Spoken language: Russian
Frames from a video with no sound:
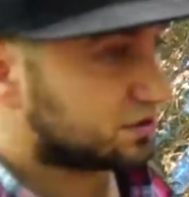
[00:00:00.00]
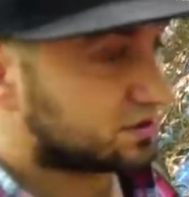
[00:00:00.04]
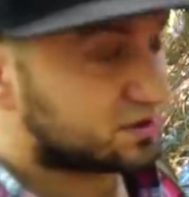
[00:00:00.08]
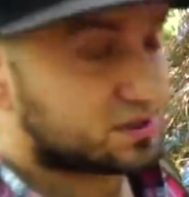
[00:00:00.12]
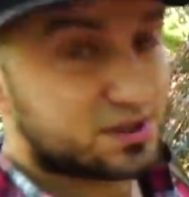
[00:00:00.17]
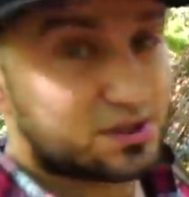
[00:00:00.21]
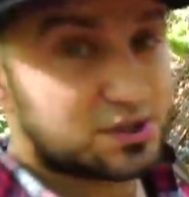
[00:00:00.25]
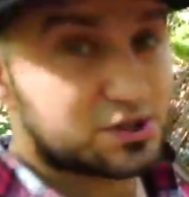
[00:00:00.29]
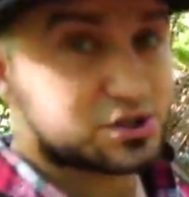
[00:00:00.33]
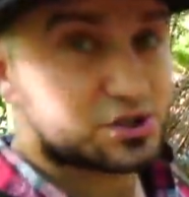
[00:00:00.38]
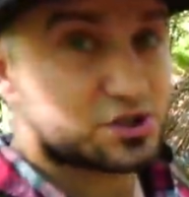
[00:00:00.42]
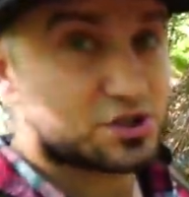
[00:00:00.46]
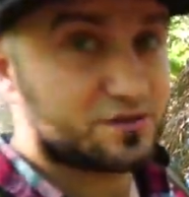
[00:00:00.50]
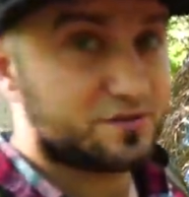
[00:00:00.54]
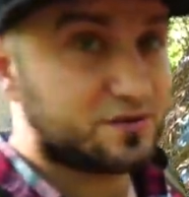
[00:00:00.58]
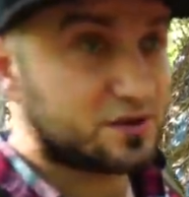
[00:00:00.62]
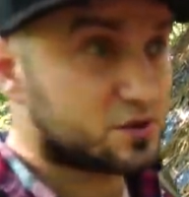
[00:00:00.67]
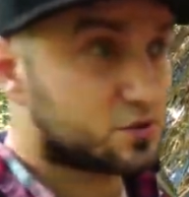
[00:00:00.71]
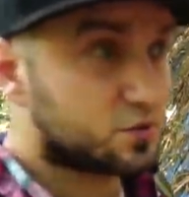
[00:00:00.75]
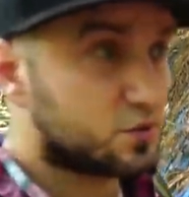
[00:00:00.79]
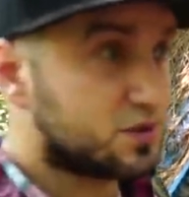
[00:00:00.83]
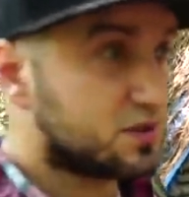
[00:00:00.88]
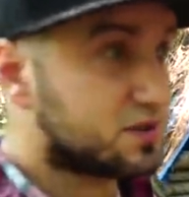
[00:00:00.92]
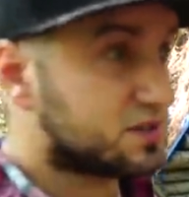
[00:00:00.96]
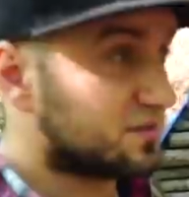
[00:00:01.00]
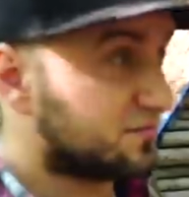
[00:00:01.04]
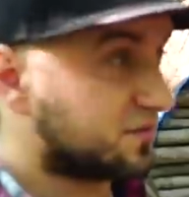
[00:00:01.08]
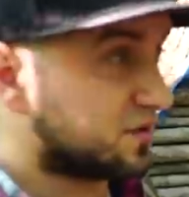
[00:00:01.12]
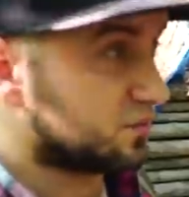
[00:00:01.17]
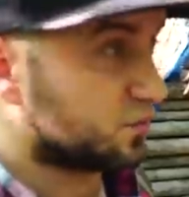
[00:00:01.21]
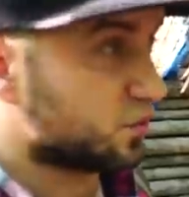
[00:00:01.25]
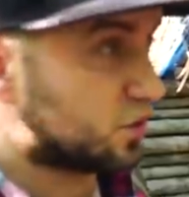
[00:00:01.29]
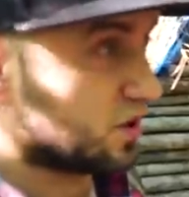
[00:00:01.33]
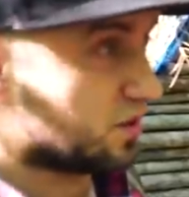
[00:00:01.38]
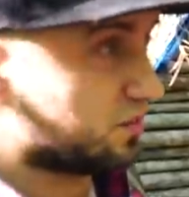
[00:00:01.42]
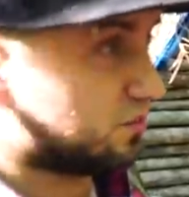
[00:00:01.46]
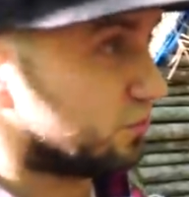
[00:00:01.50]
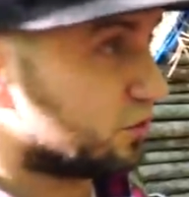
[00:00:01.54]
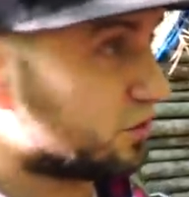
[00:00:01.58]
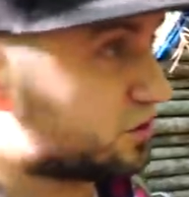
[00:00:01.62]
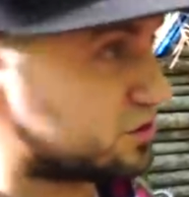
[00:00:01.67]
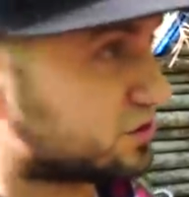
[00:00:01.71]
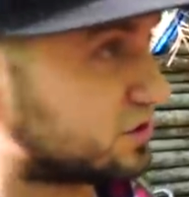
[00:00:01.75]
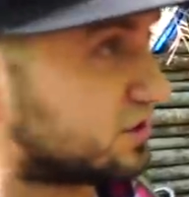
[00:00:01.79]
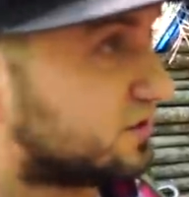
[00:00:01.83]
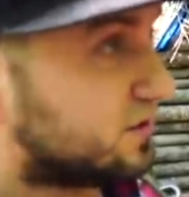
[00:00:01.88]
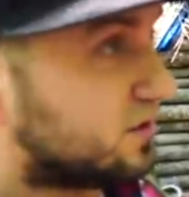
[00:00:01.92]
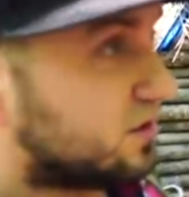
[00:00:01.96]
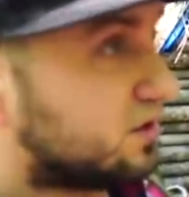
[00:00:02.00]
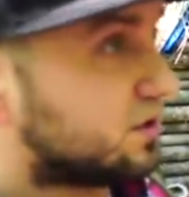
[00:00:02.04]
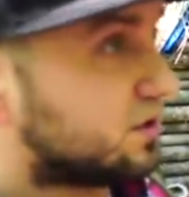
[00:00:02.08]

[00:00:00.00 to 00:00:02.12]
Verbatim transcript: Сейчас, конечно же, в лесу листьев намного больше,